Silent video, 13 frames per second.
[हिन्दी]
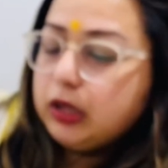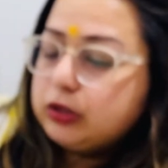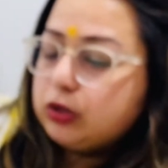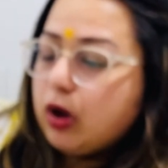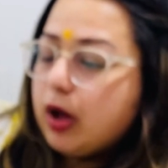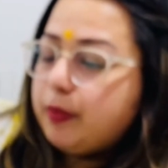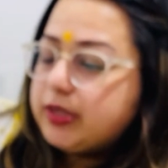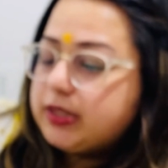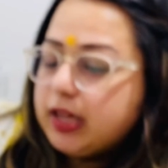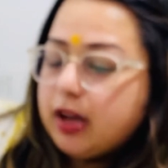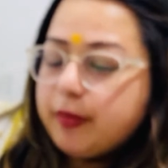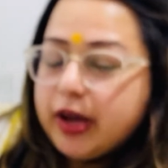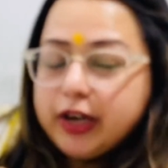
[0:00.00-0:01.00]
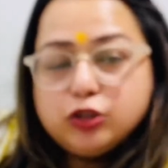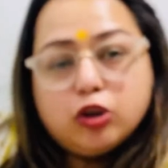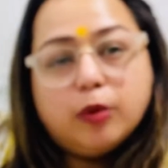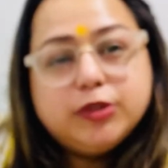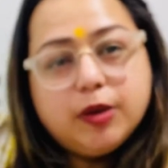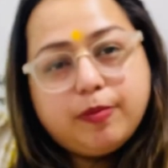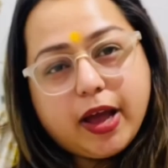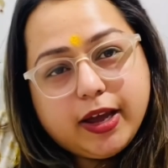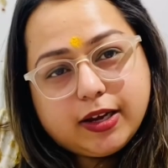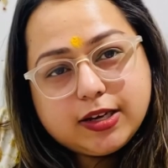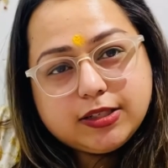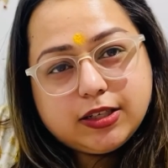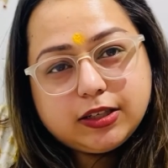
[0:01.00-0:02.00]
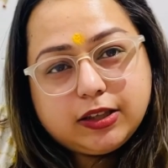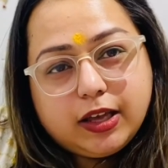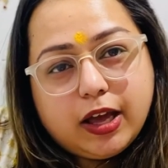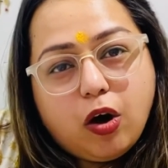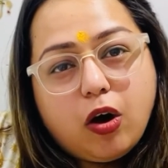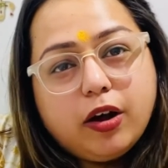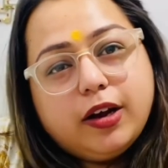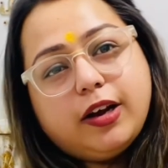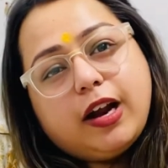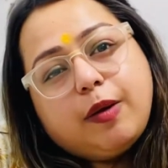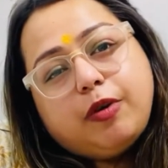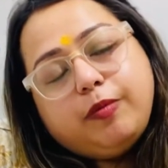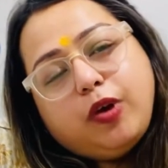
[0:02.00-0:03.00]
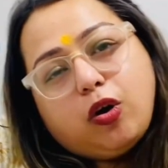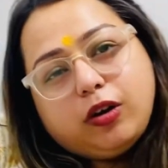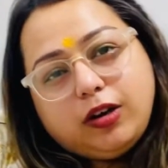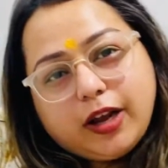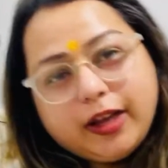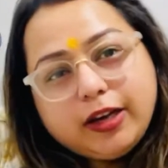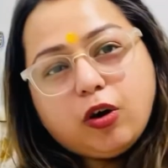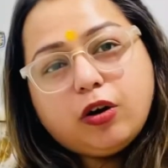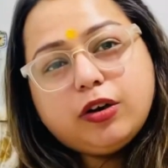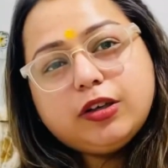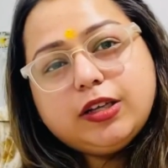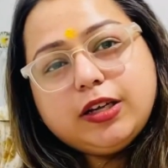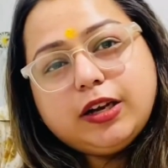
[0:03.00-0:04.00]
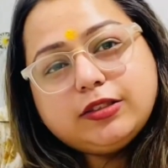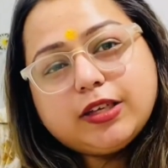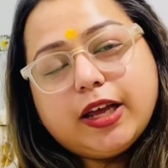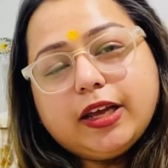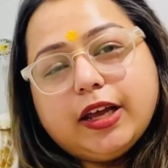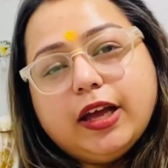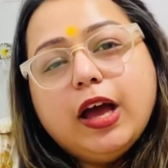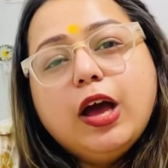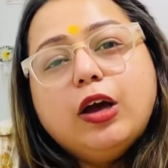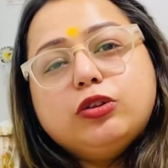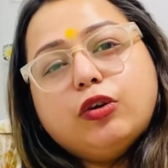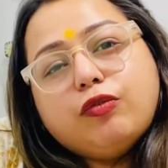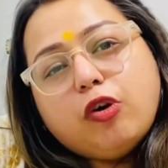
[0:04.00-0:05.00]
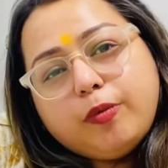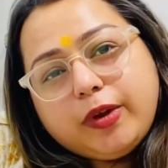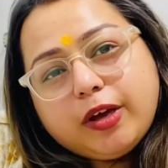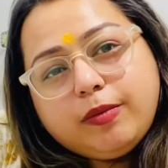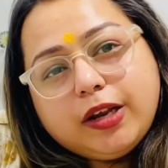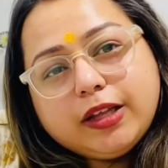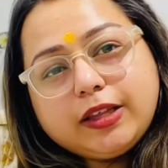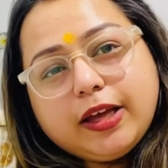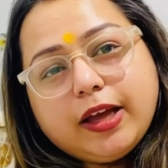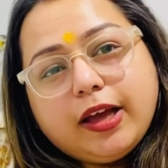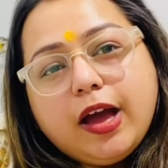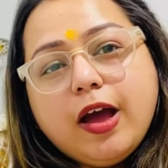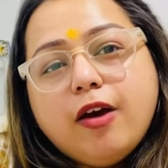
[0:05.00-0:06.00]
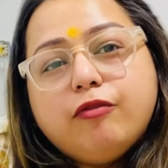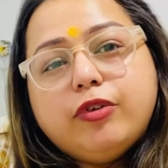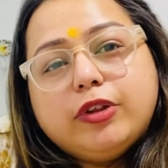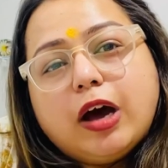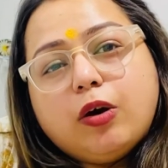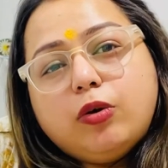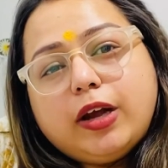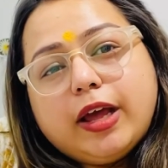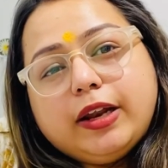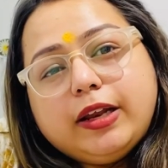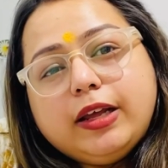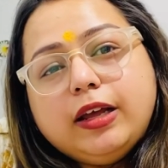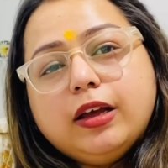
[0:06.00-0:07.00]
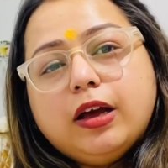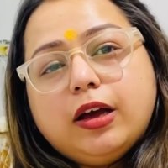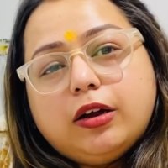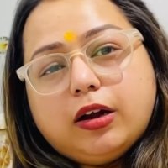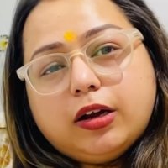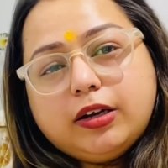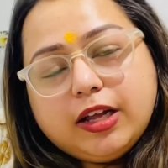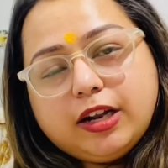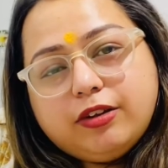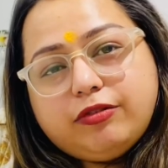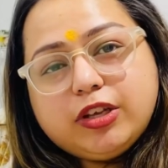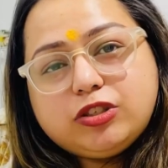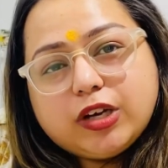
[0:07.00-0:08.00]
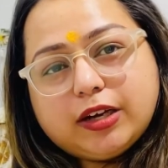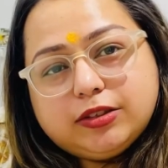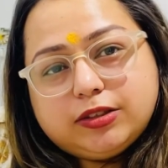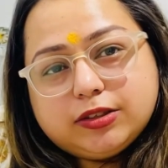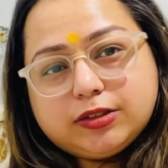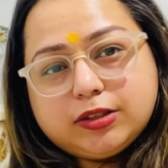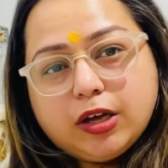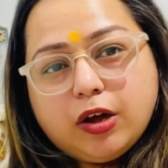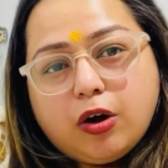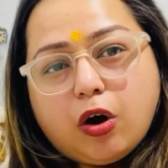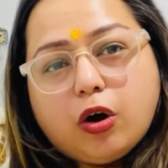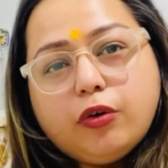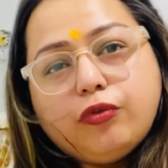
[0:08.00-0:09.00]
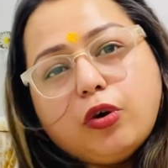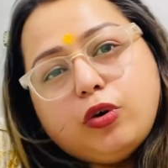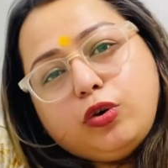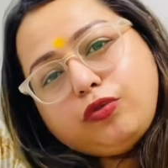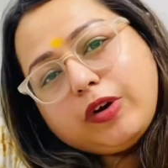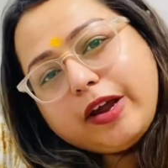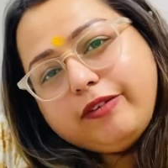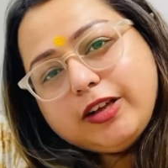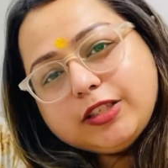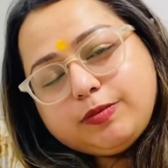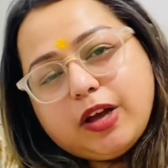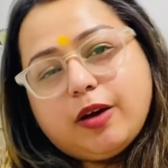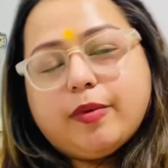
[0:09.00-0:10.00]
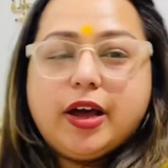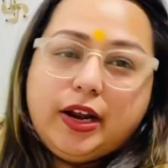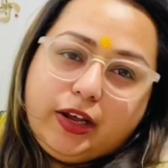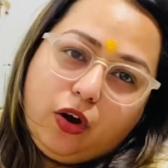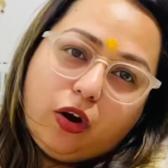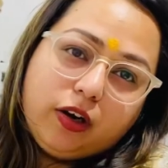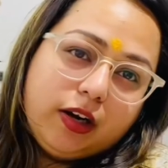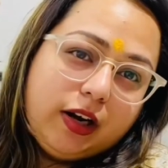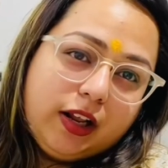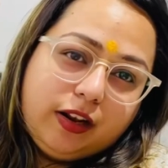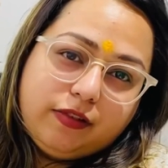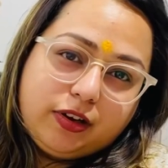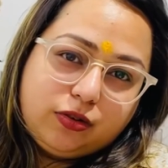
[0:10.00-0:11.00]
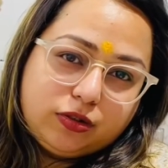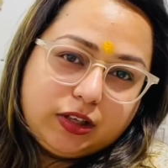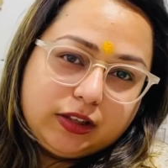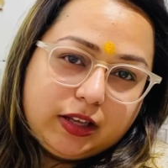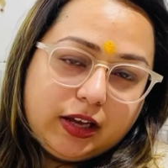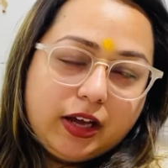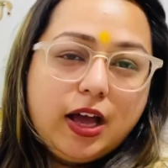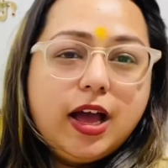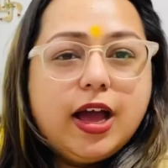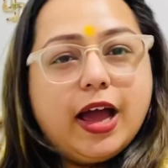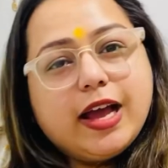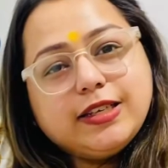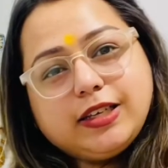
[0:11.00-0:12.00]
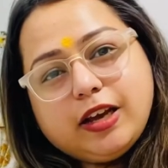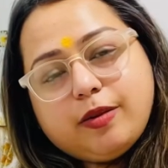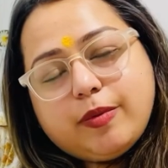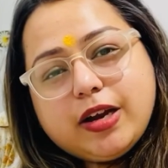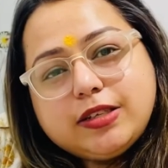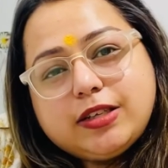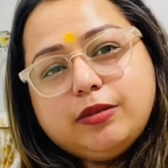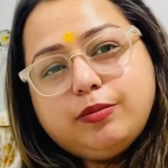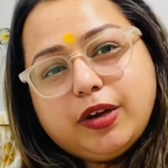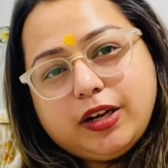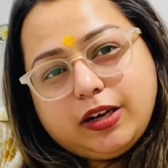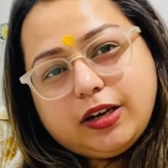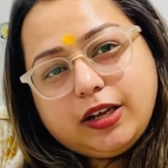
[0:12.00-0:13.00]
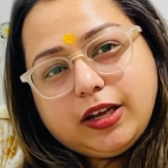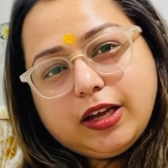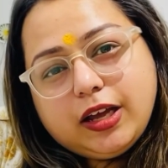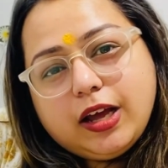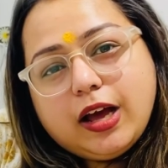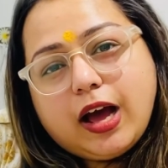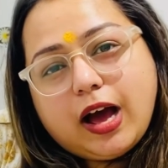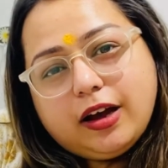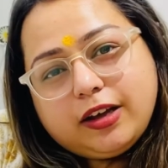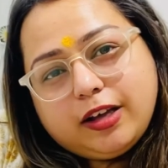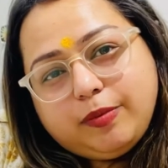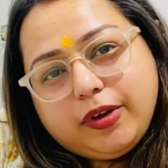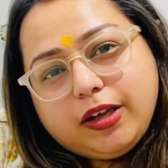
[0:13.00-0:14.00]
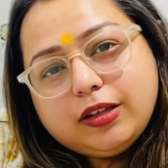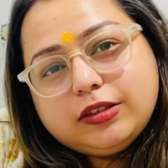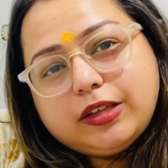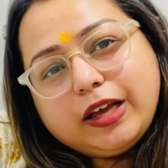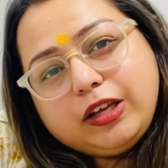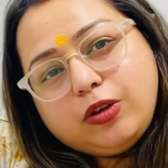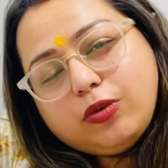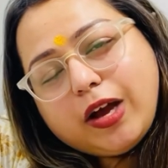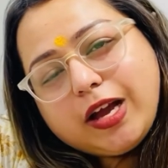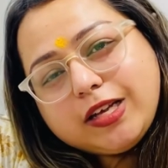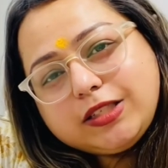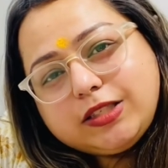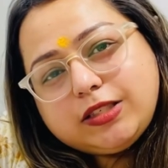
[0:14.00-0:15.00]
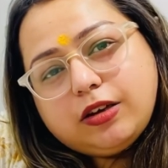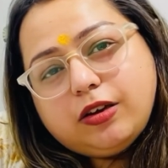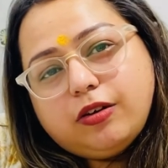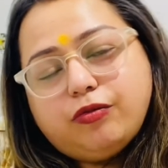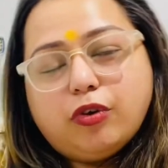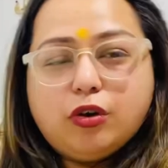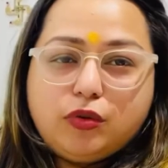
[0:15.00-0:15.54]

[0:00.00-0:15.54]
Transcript: तो आप इसे हमारी शॉप से बाय कर सकते हैं और अगर आप हमें ऑनलाइन ऑर्डर देना चाहेंगे तो वो भी हम लेते हैं विदाउट एनी डिलीवरी चार्जेस और फोर टू फाइव डेज़ में हमारा ये ऑर्डर डिलीवर हो जाता है ऐसे ही हमारे साथ बने रहिए आगे भी थैंक यू गाइज फॉर